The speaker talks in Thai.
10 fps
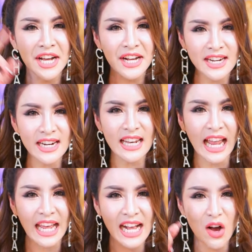เงินไหล
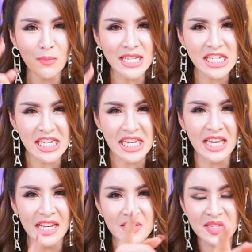เข้าบัญชี
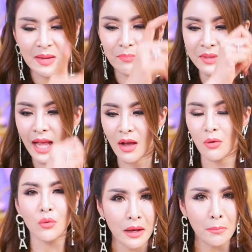10 เท่า
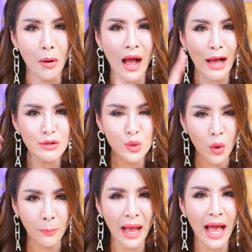พอเอาสุ
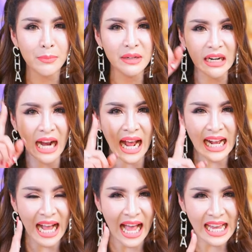ขภาพร่าง
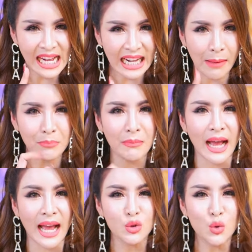กายกลับมา
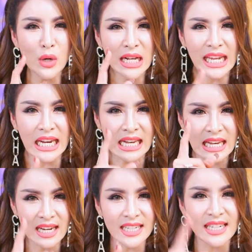ธุรกิจ
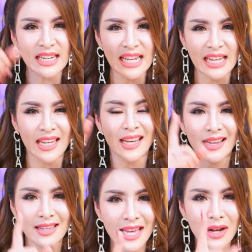เดินดี
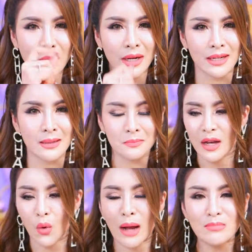ยิ่งกว่าเดิม
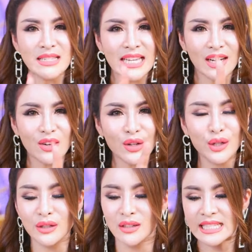ความจริงก็
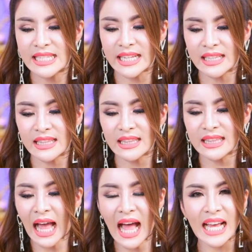คือจิต
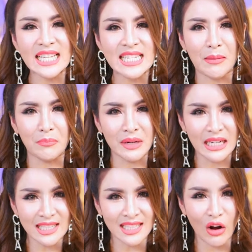ใต้สำ
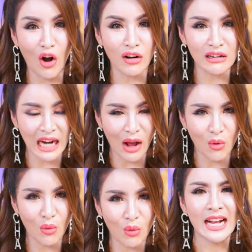นึกของเรา
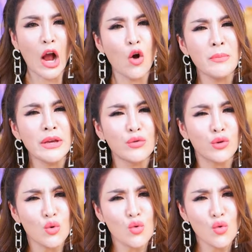เขาไม่
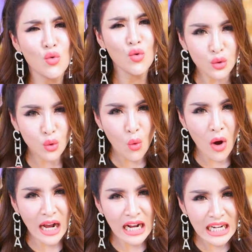รู้ตัว
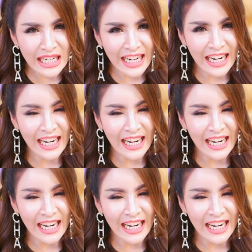เงิน